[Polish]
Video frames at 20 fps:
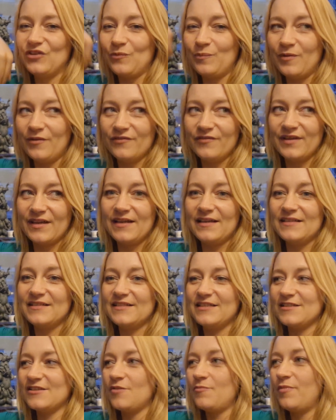
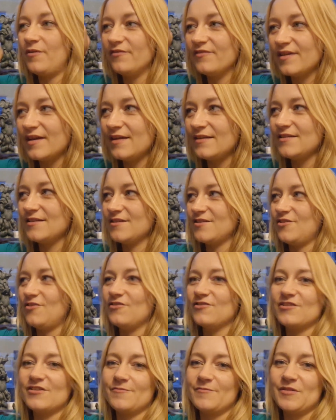dopowiedzieć, opowiedzieć
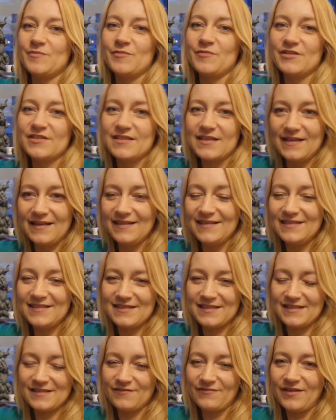o czymś,
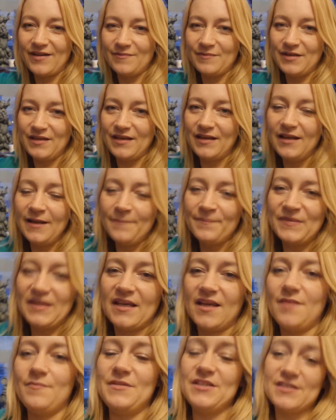podzielić się z Wami
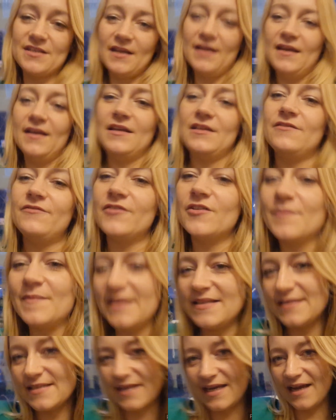jakimiś
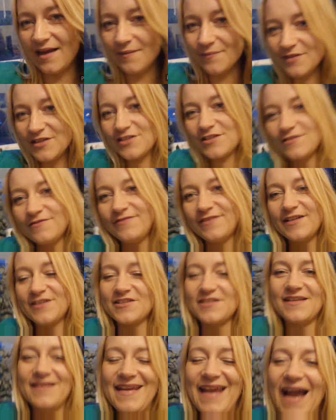informacjami czy
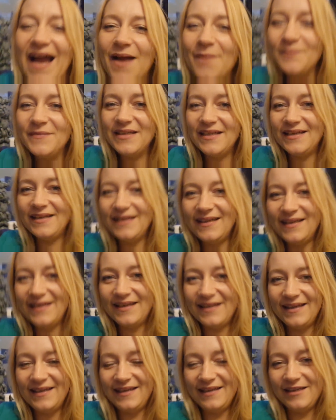wrażeniami
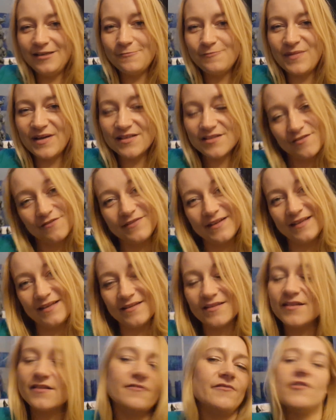i, i, bardzo
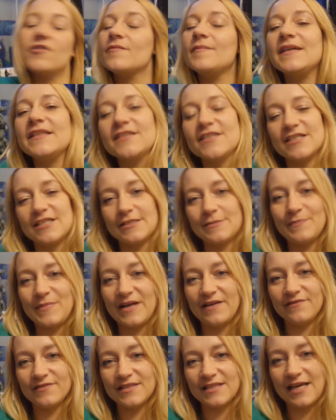fajnie ten format się
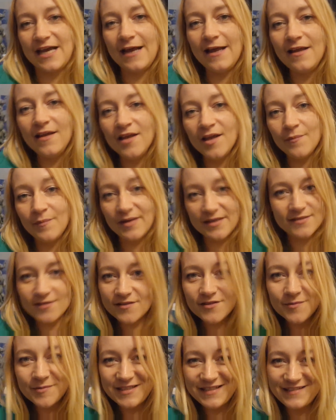sprawdza.
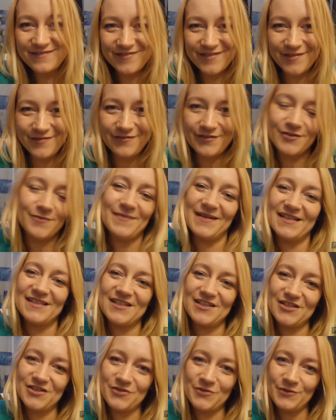Bardzo dobrze się w tym
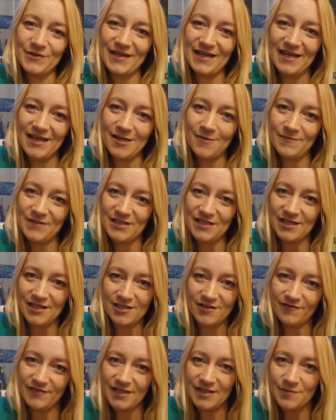formacie czuję i
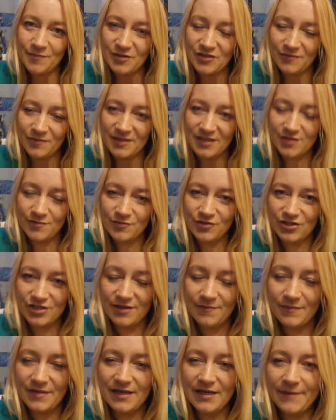myślę, że w ten sposób też
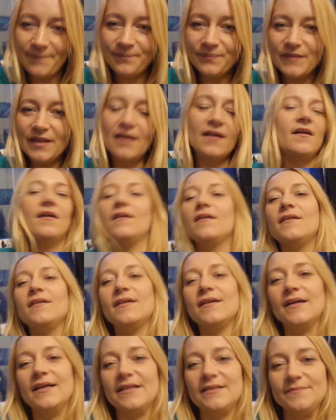możemy.
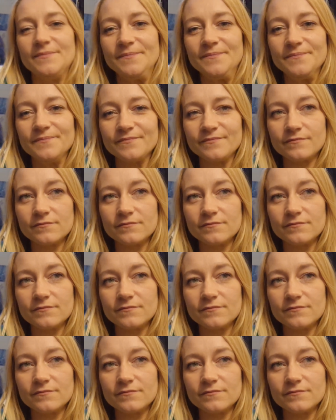E,